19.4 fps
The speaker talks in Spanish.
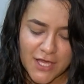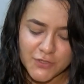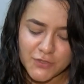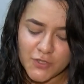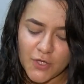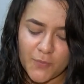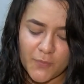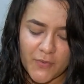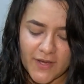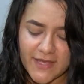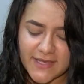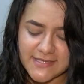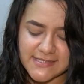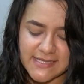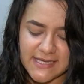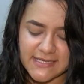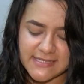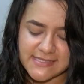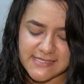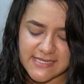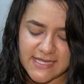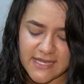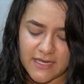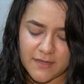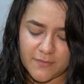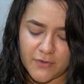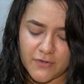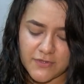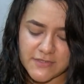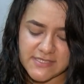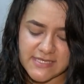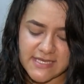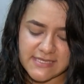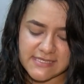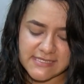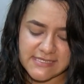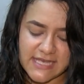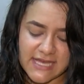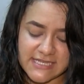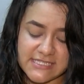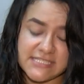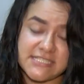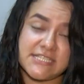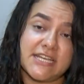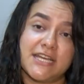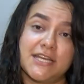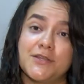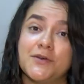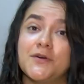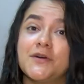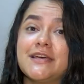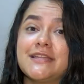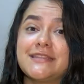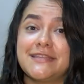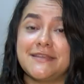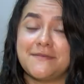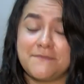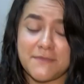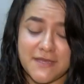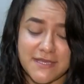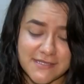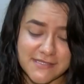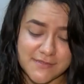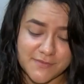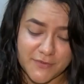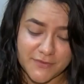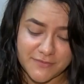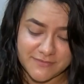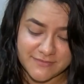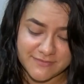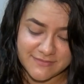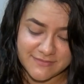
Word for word: No puedes ser siervo si estás lleno de ti mismo.